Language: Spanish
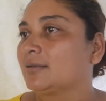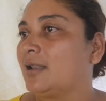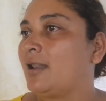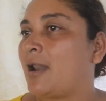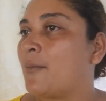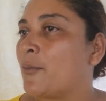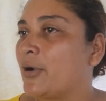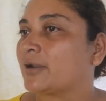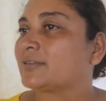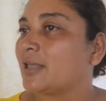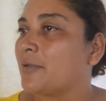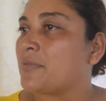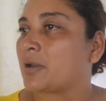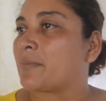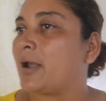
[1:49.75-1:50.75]
La muerte de
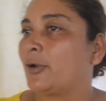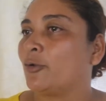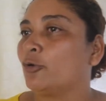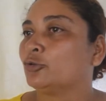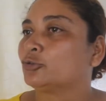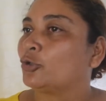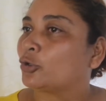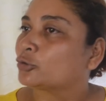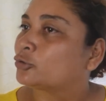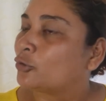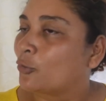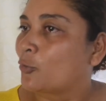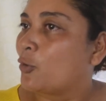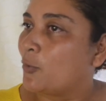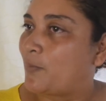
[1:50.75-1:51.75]
mi hermano, los dos
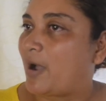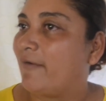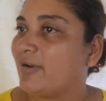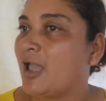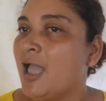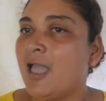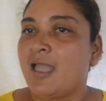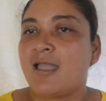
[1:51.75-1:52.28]
son culpables.